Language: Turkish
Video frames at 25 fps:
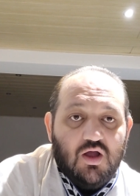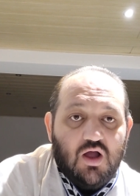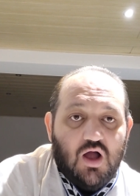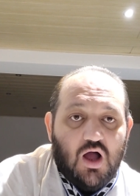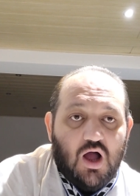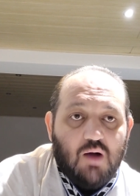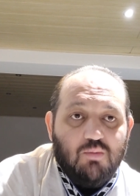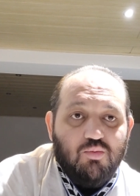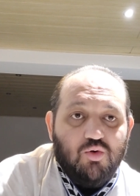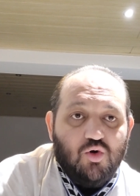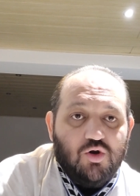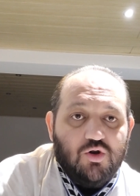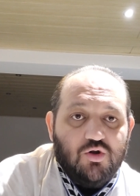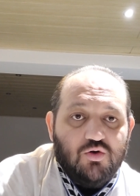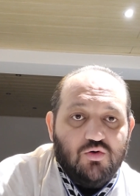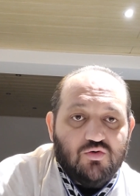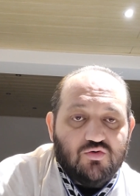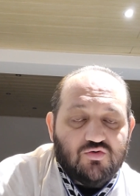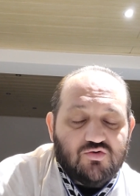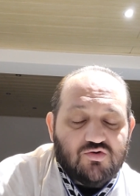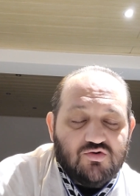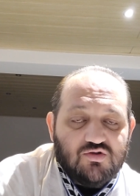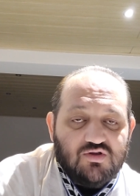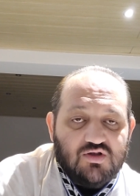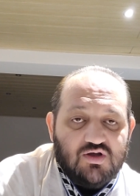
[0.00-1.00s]
abone
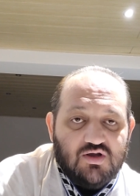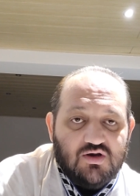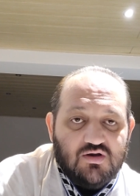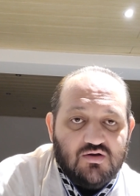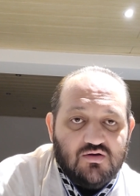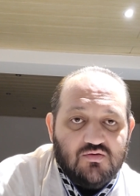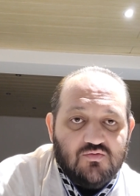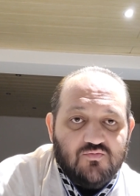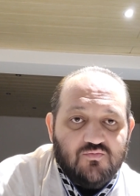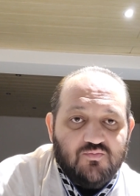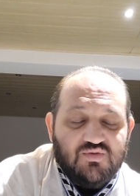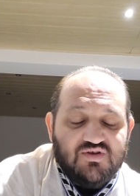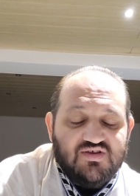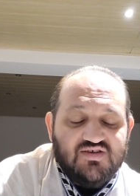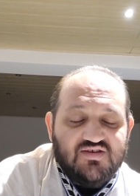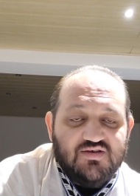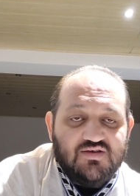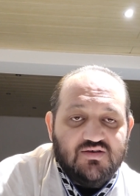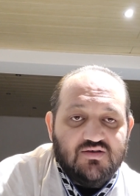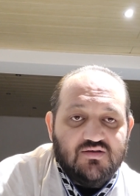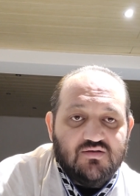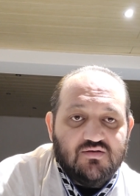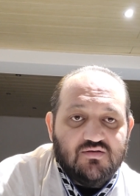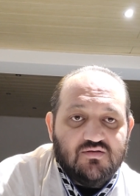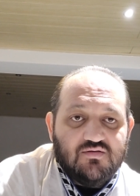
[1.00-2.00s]
olsunlar,
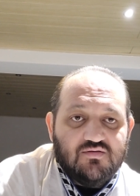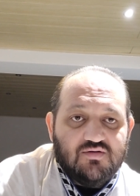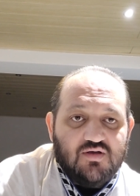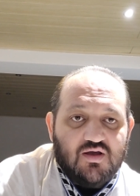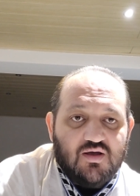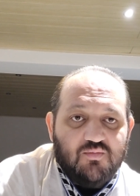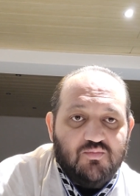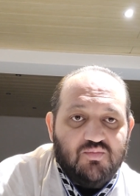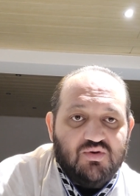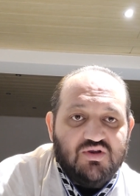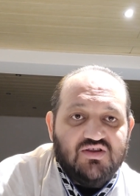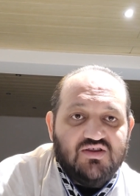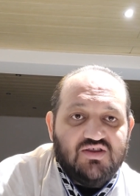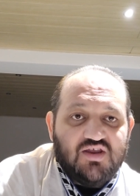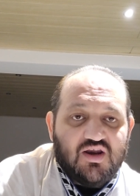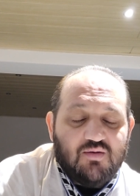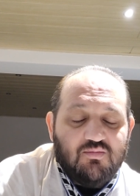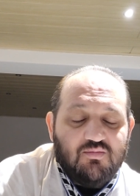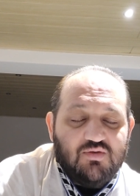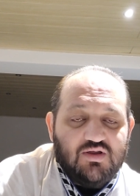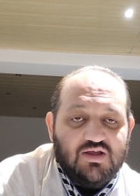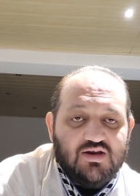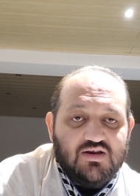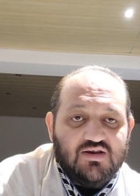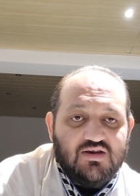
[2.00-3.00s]
bizi
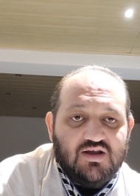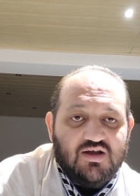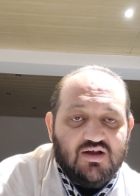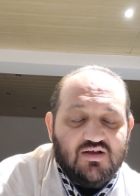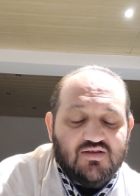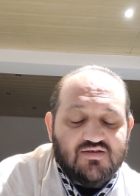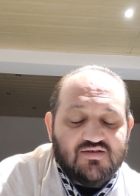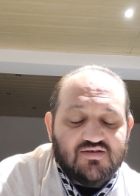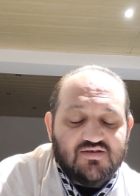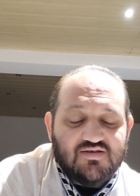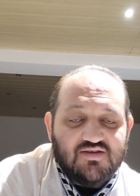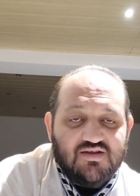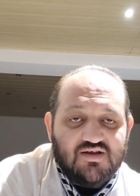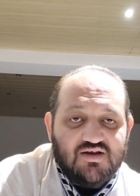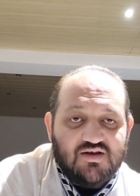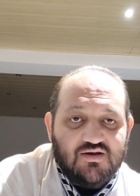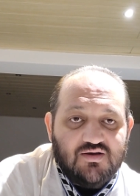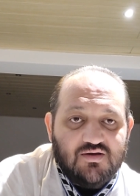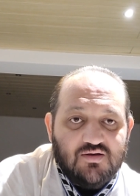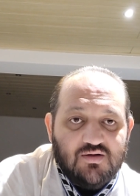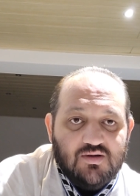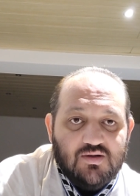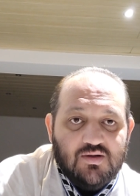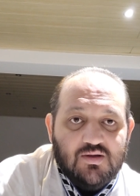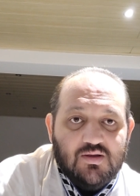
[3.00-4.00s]
bildirimlerini
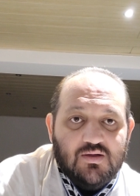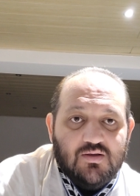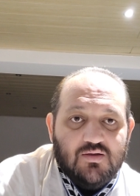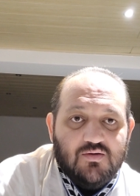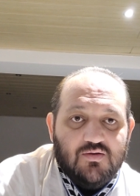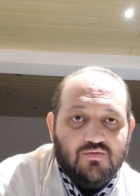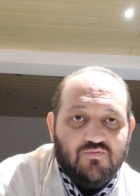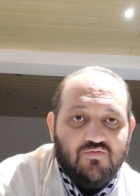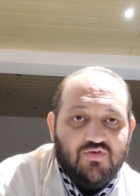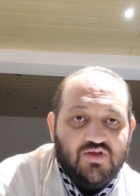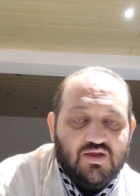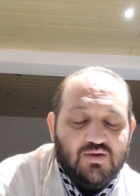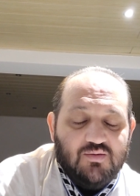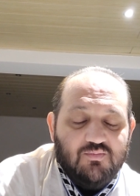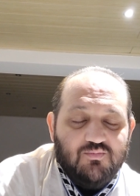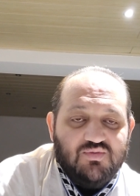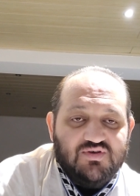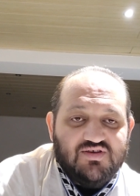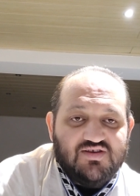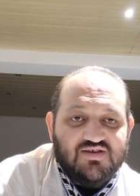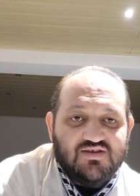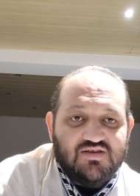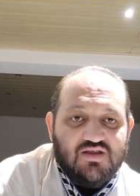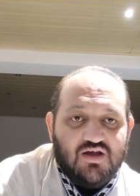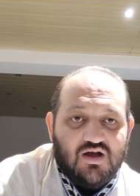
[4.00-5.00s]
atsınlar ve
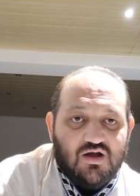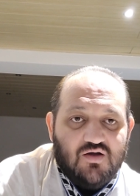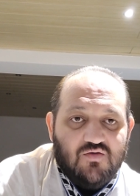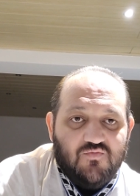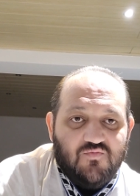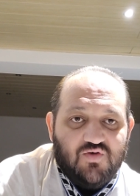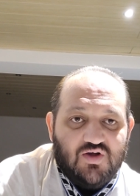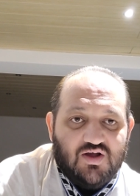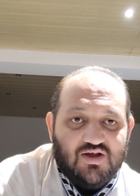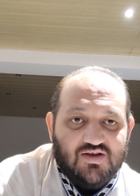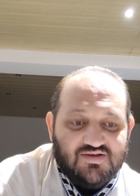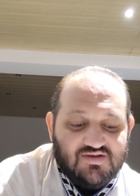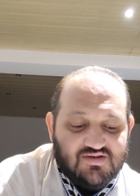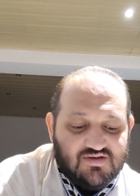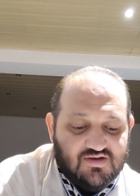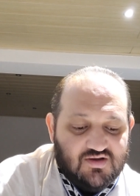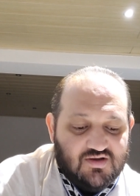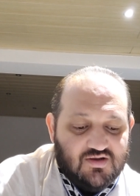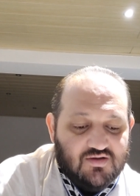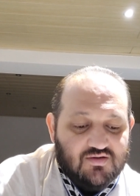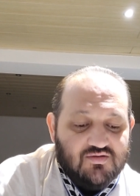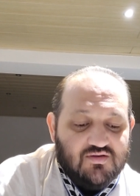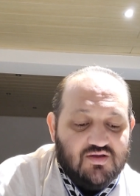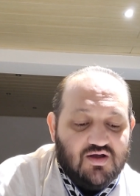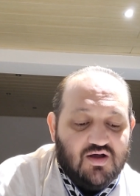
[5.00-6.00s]
bizi daha
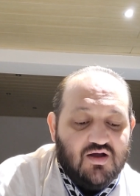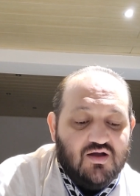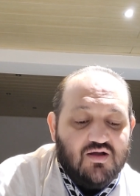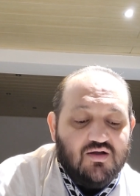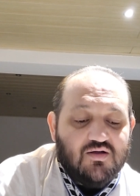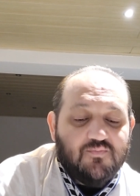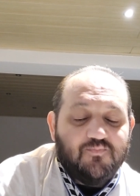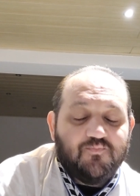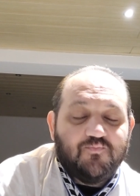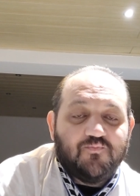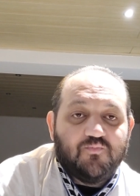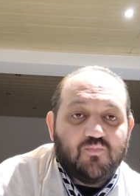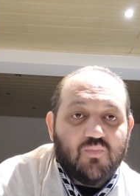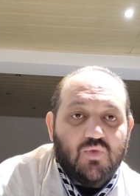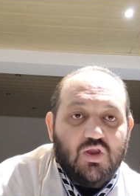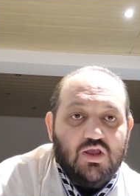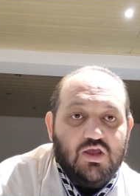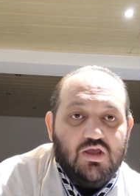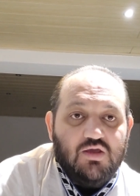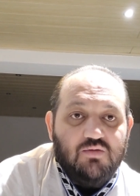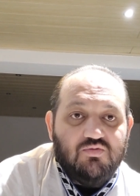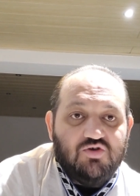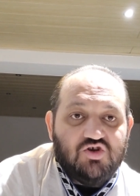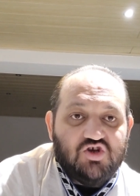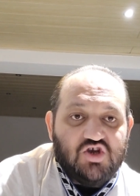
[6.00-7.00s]
fazla daha
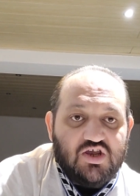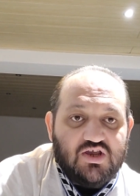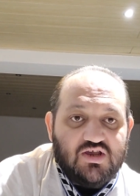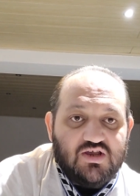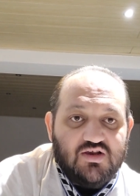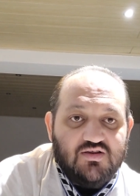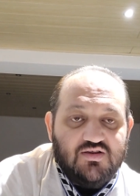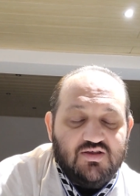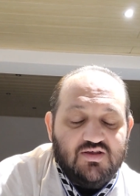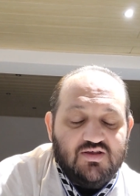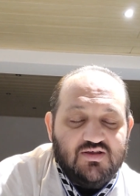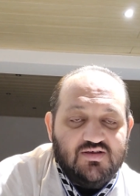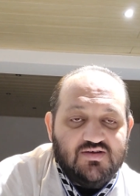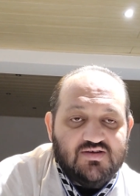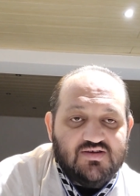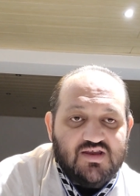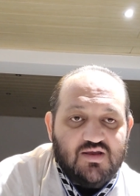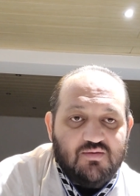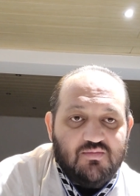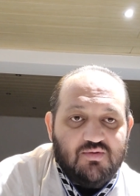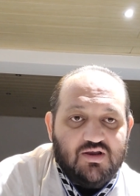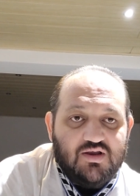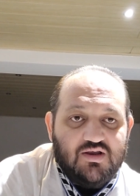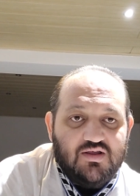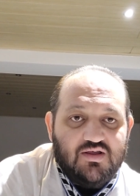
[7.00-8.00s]
iyi bir şekilde
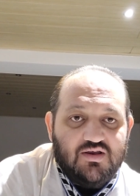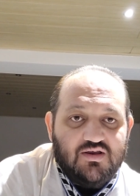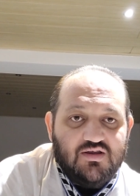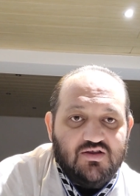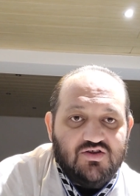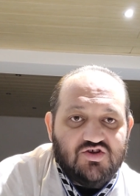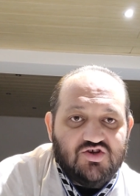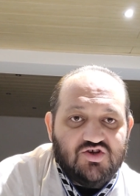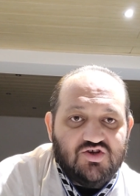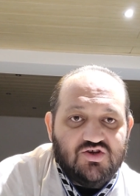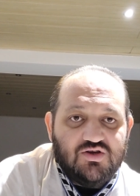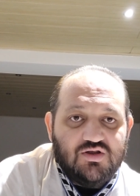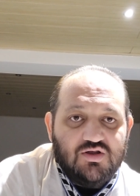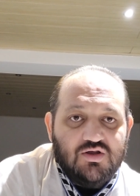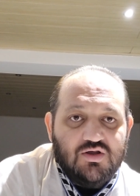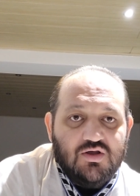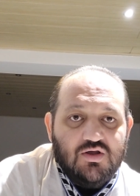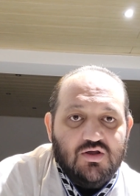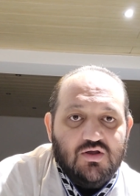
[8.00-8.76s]
izlemeleri için